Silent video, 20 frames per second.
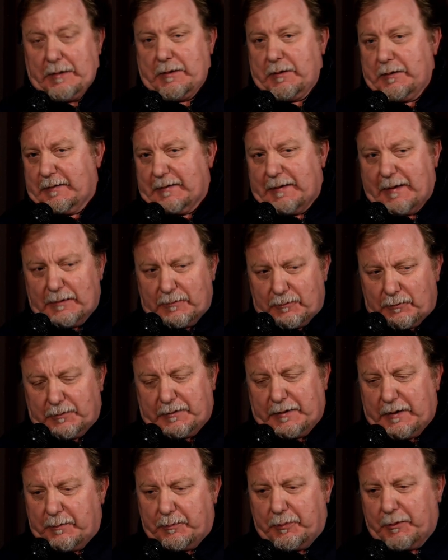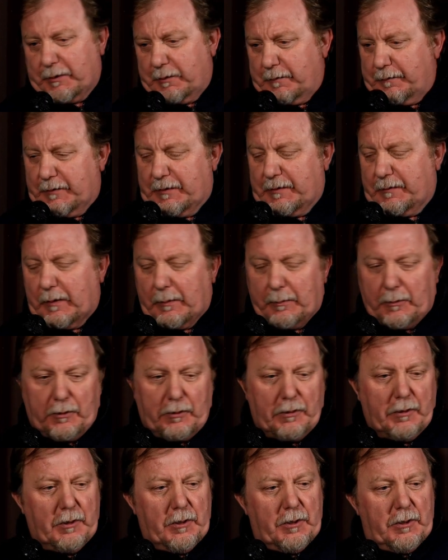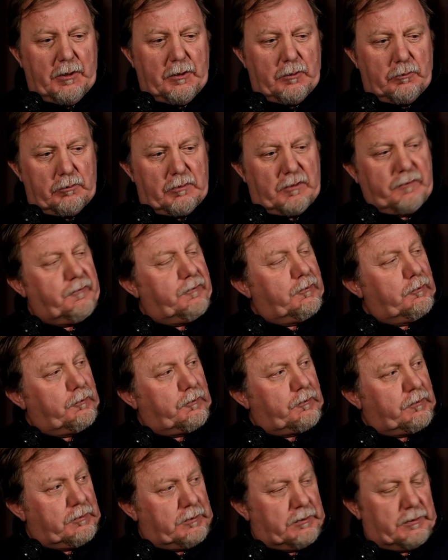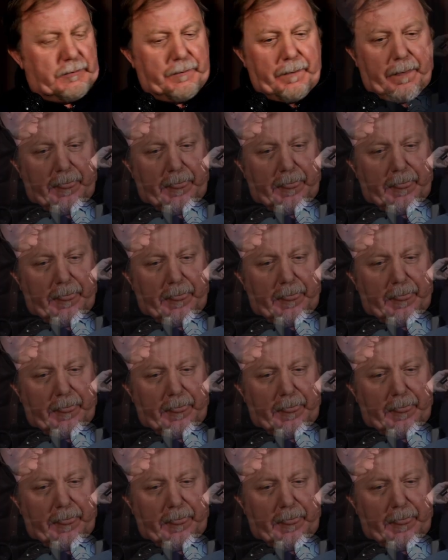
era tanto tempo che non vedevamo un afflusso